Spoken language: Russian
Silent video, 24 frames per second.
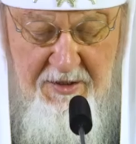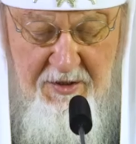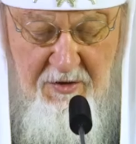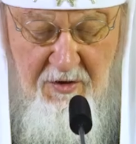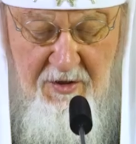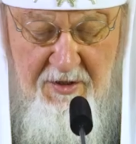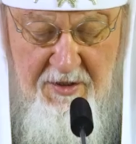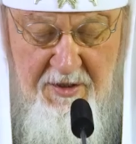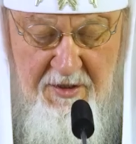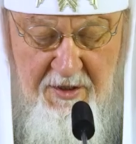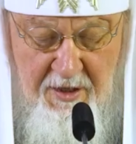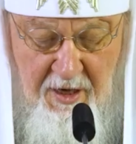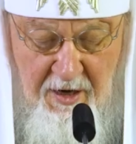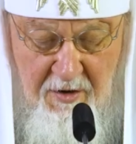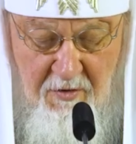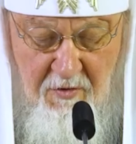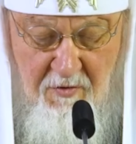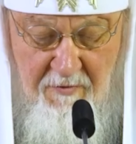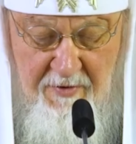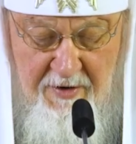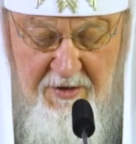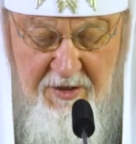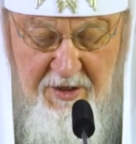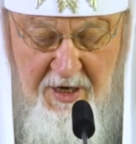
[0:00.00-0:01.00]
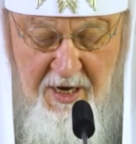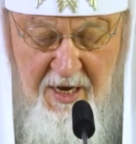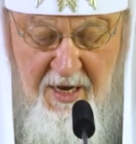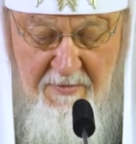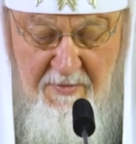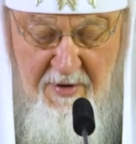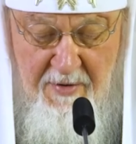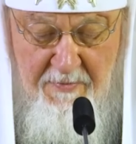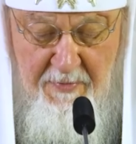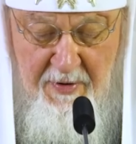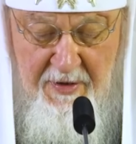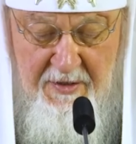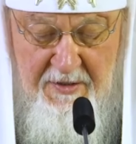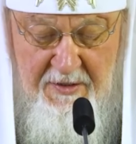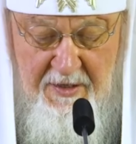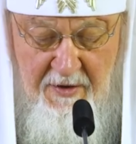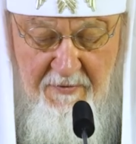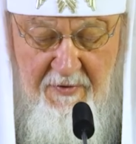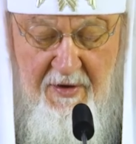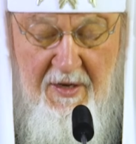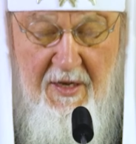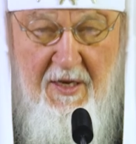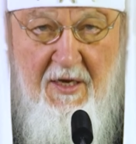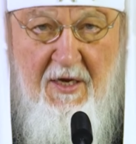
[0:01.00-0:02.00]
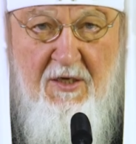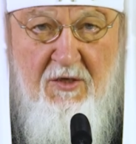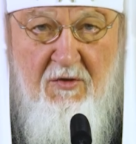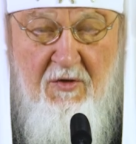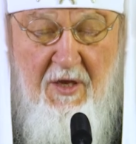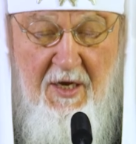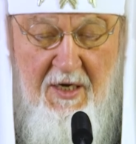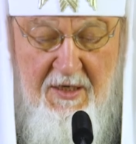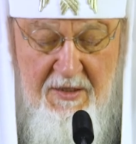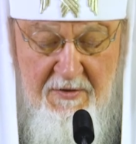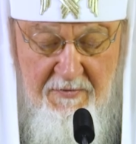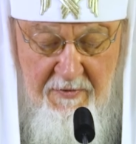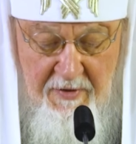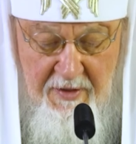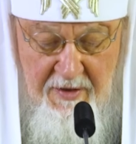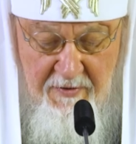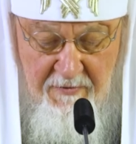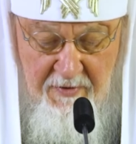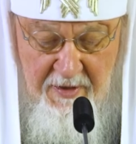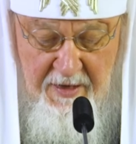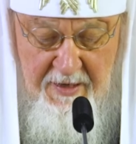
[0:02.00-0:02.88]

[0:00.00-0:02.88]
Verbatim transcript: сестры, уважаемые представители государственной